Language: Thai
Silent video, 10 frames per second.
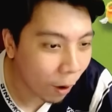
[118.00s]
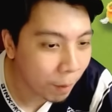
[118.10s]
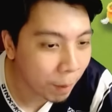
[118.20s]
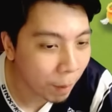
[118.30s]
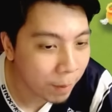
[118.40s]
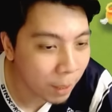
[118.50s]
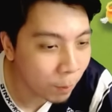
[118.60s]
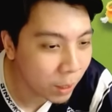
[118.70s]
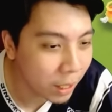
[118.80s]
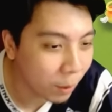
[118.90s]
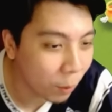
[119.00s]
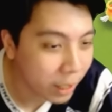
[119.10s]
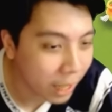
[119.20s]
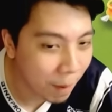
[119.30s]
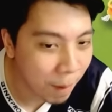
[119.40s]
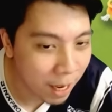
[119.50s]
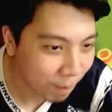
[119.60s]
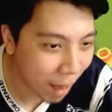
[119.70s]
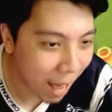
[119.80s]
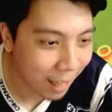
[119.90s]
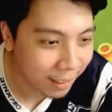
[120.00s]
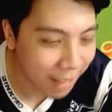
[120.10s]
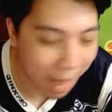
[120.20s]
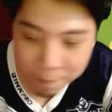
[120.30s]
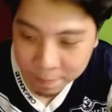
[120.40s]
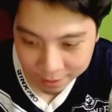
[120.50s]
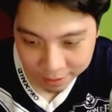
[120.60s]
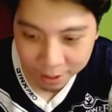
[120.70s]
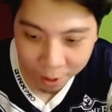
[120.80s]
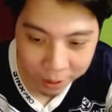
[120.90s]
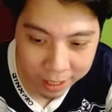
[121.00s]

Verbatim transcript: ให้มันแบบชุ่มชื่นหัวใจบ้างปะสามสองห